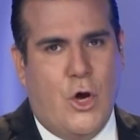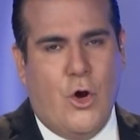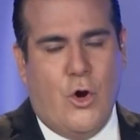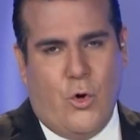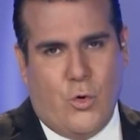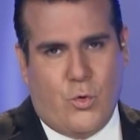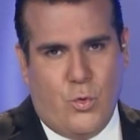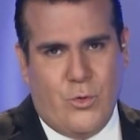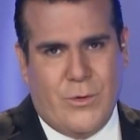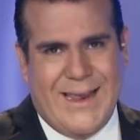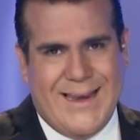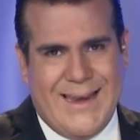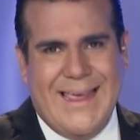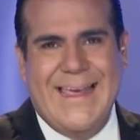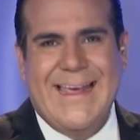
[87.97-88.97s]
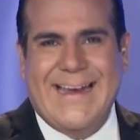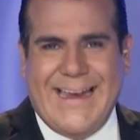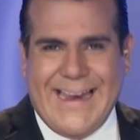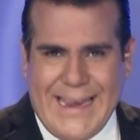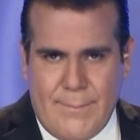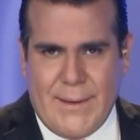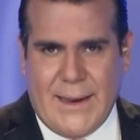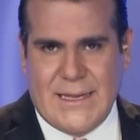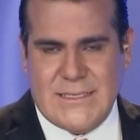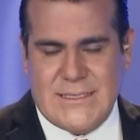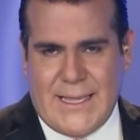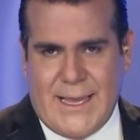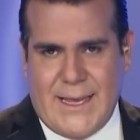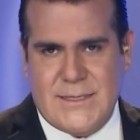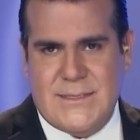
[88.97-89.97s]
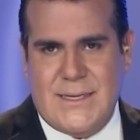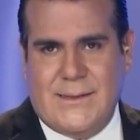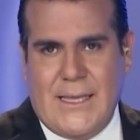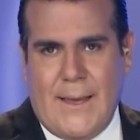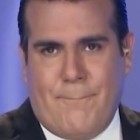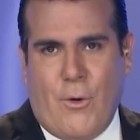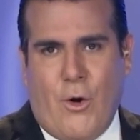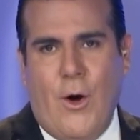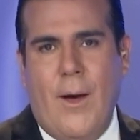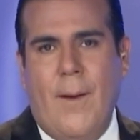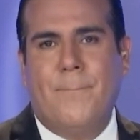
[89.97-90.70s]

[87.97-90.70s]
ocurren crímenes de este tipo,